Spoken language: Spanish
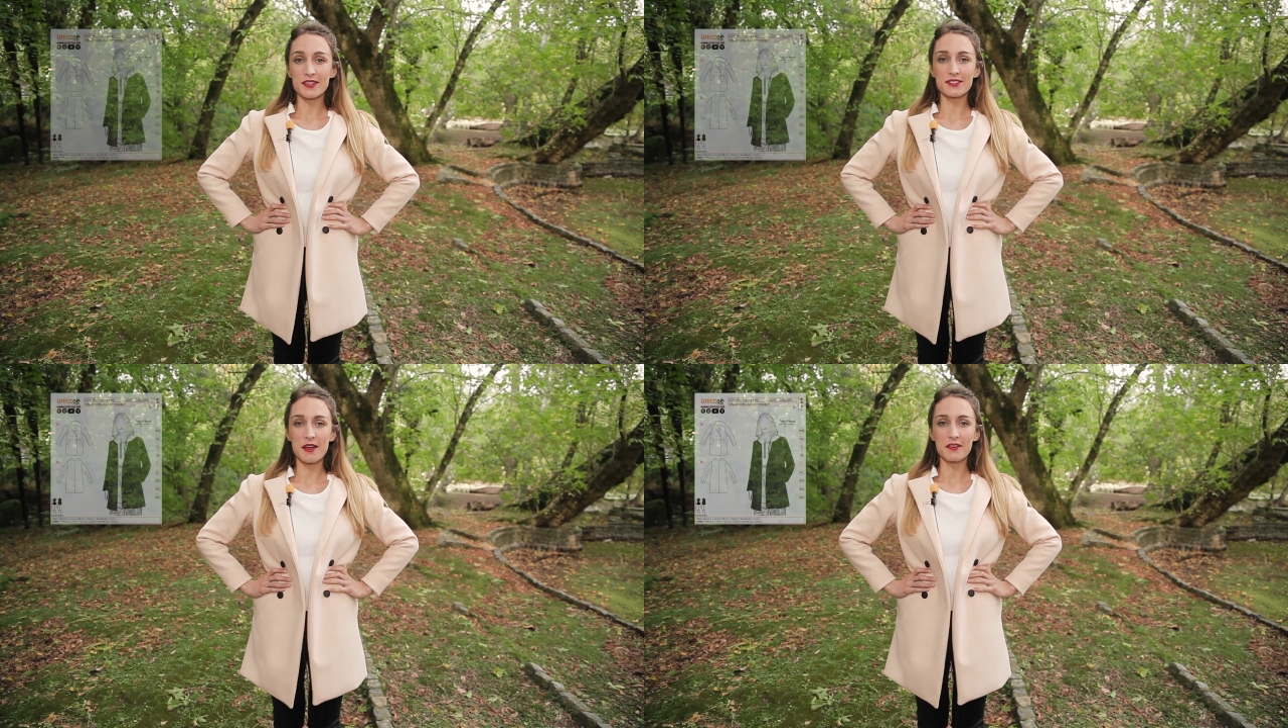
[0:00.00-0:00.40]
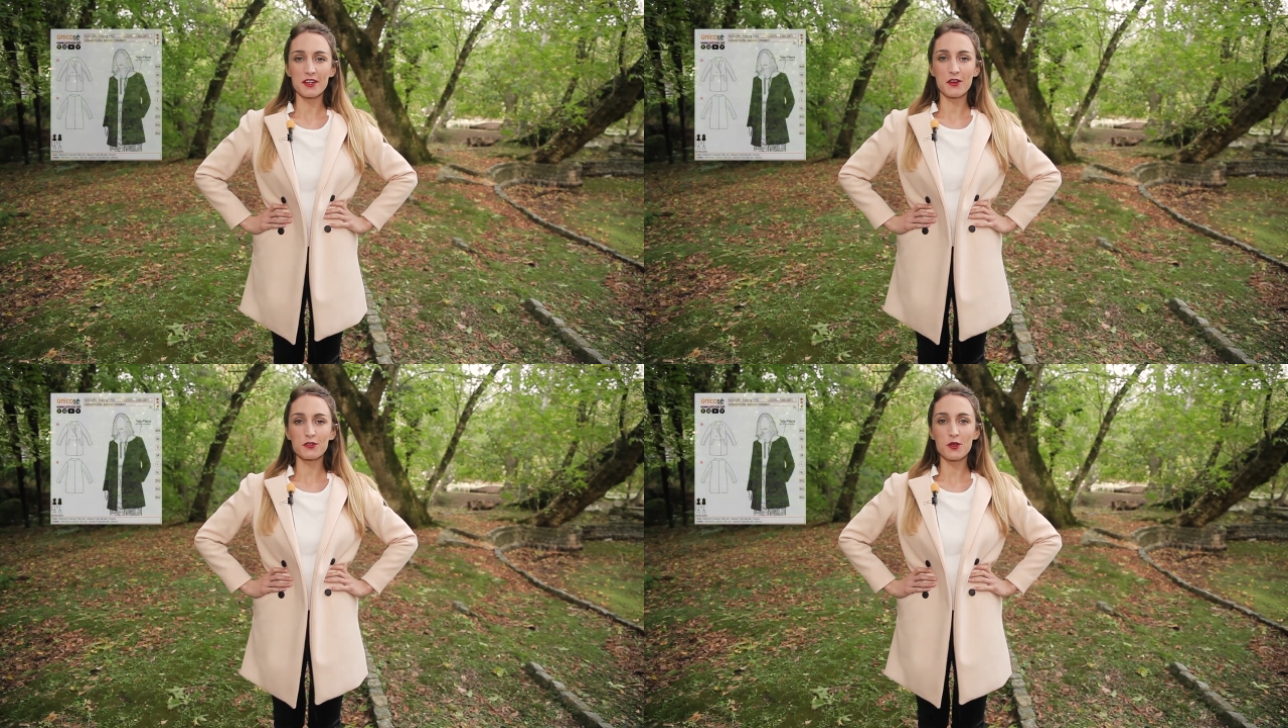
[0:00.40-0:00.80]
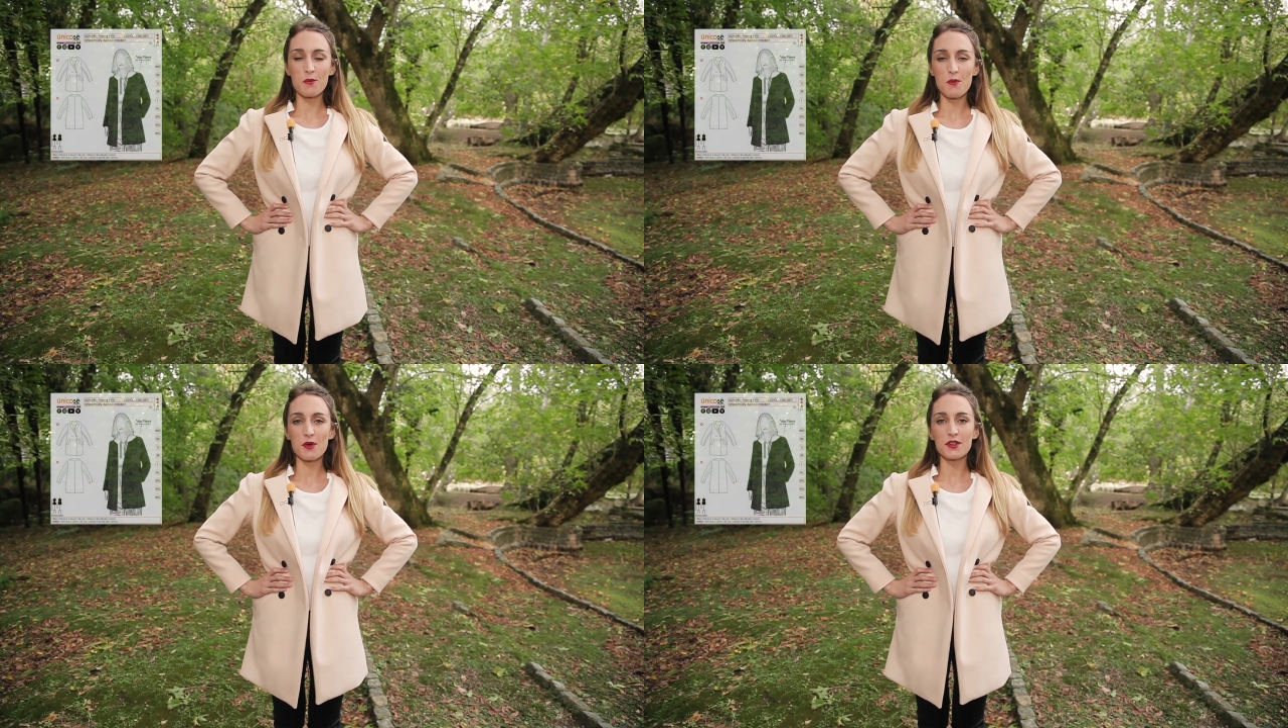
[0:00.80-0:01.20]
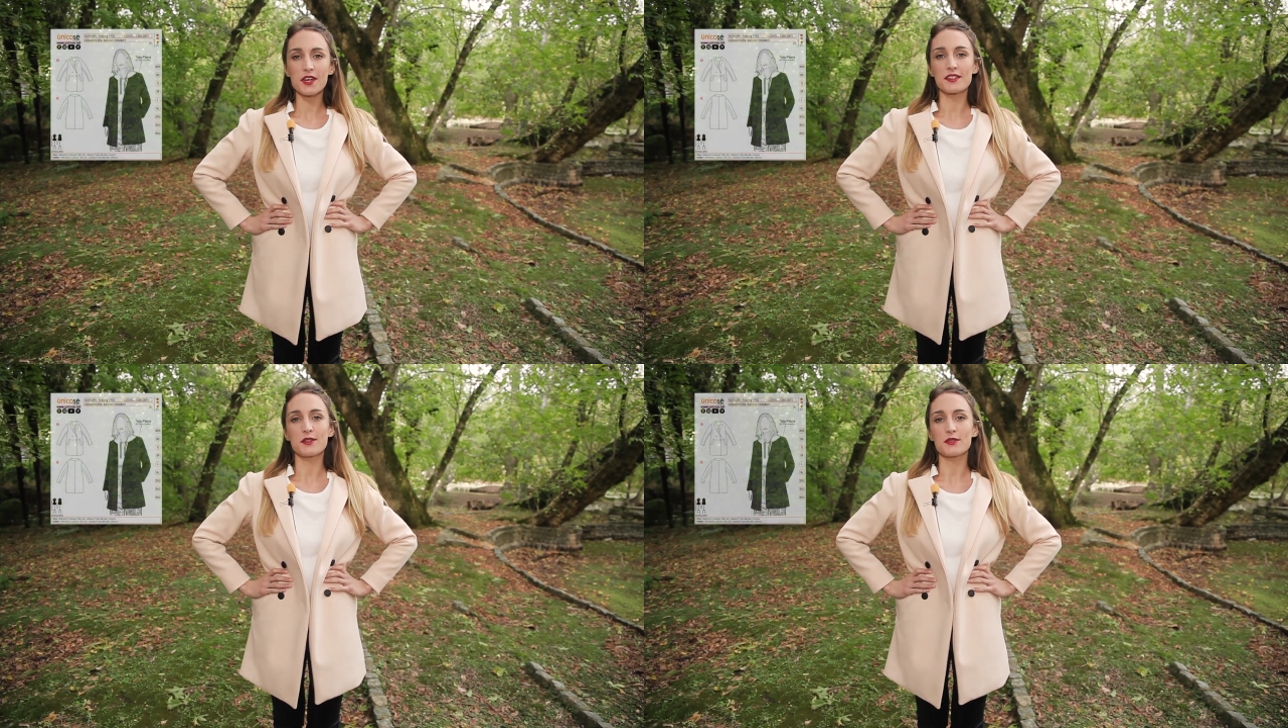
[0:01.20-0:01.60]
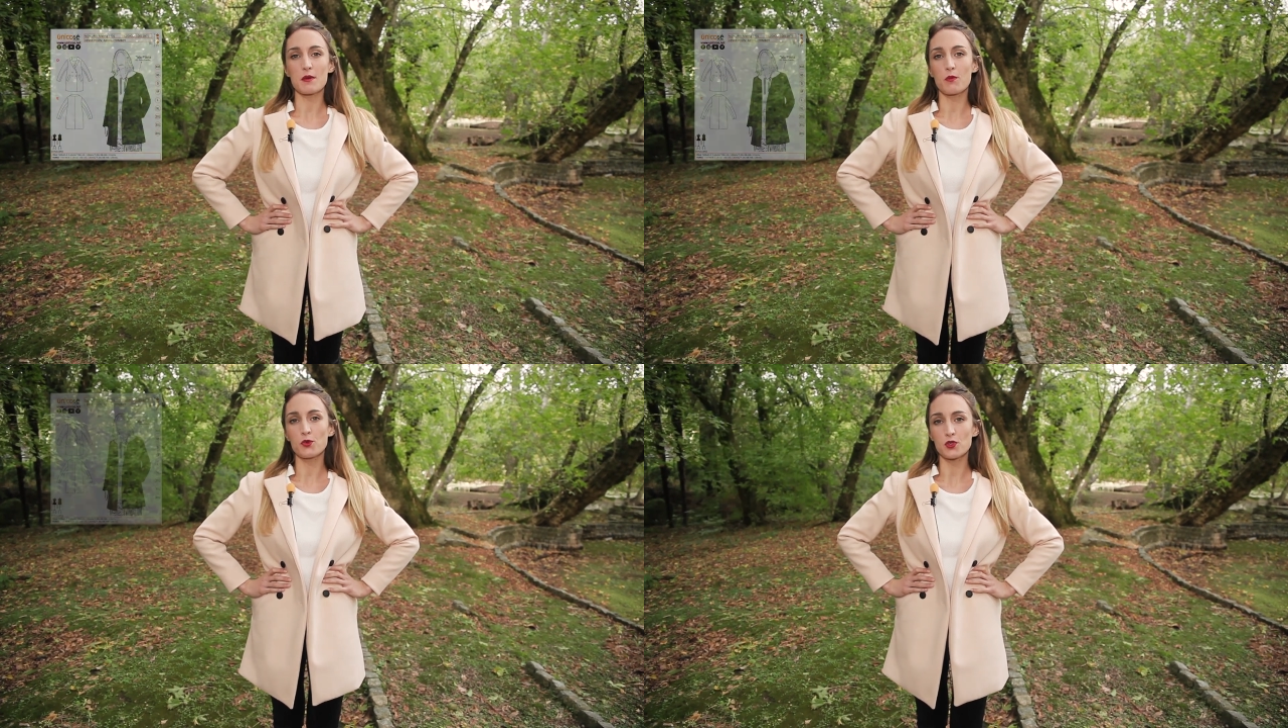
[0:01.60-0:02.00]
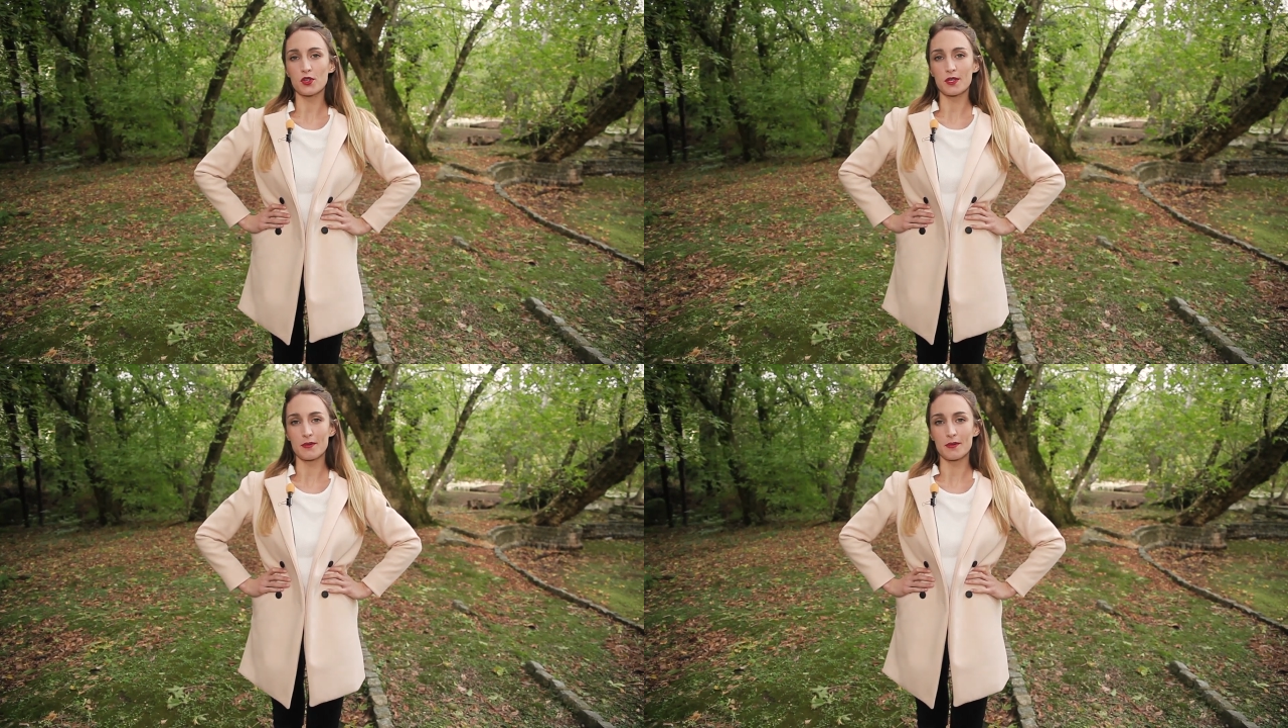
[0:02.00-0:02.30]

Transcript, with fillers: que es un abrigo tomboy que se usa mucho este